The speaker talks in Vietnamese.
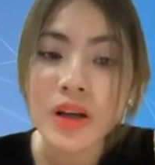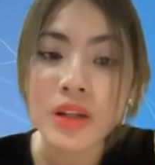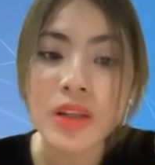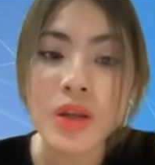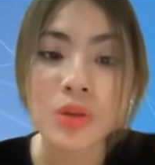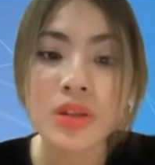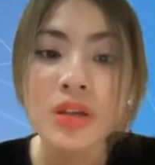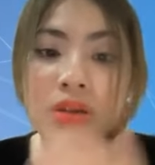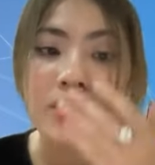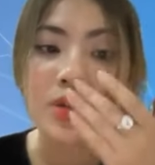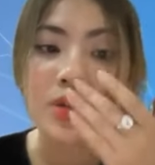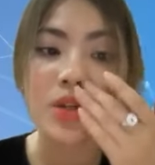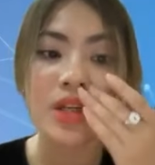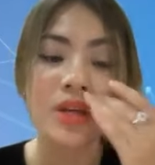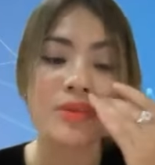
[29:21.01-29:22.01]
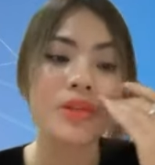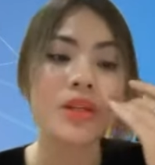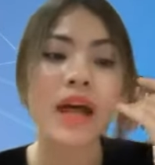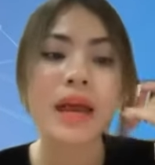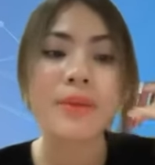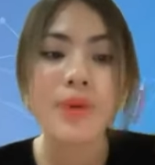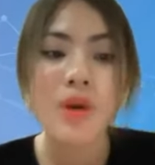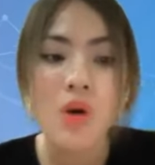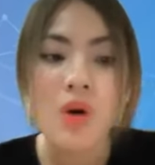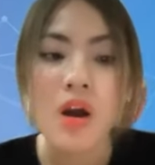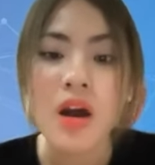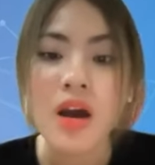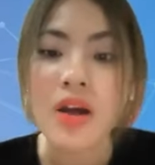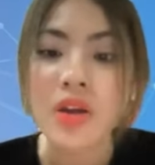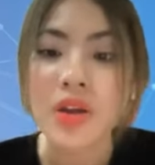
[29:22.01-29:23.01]
đầu tư và doanh nghiệp trước I P O.
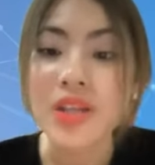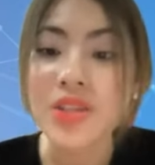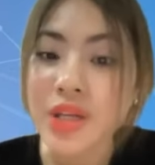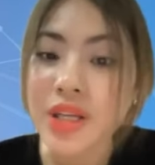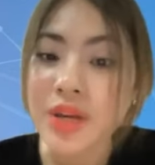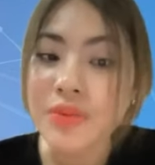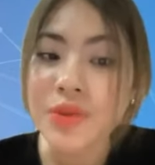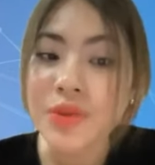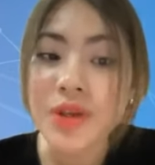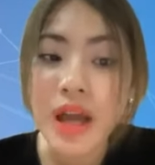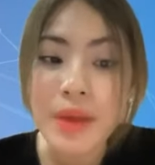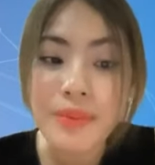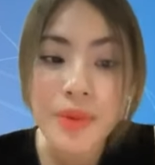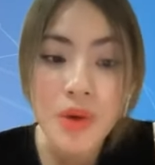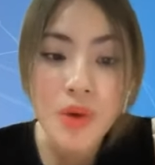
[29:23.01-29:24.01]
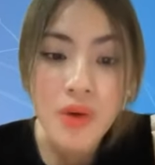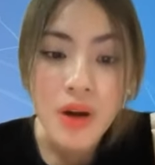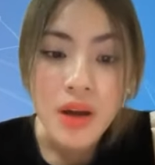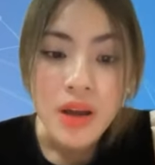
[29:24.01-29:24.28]
À, doanh nghiệp trước I P O.